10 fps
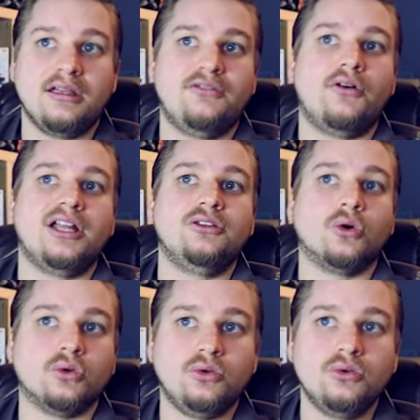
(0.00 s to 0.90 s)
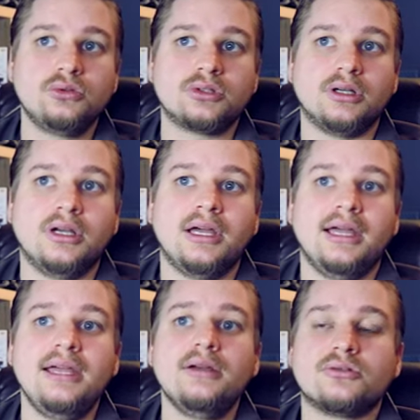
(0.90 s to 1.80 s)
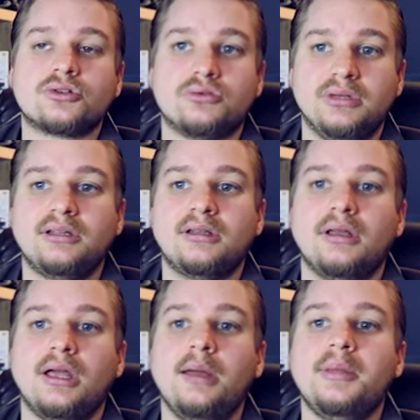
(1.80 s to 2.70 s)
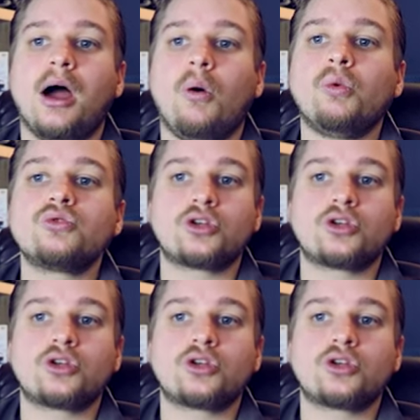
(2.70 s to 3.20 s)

il faut aller dans News et ensuite, eh bien, on